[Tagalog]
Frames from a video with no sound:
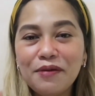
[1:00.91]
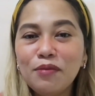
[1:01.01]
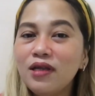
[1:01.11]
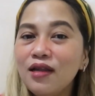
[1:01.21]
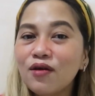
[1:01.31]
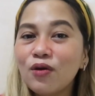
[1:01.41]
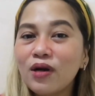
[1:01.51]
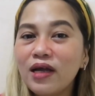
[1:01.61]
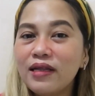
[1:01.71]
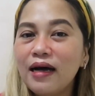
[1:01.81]
ay ibinili
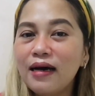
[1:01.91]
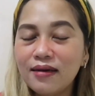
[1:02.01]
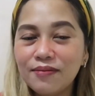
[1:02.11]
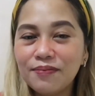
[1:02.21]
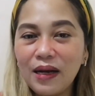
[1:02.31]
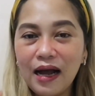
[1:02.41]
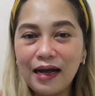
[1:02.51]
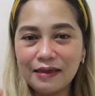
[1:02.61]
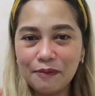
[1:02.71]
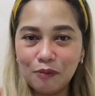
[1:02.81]
ko rin ng
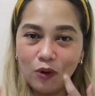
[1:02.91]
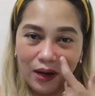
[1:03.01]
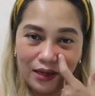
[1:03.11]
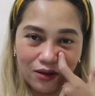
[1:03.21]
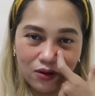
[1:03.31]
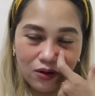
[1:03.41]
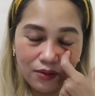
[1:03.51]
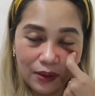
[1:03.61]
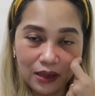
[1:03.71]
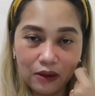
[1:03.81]
panghanap buhay ko, yung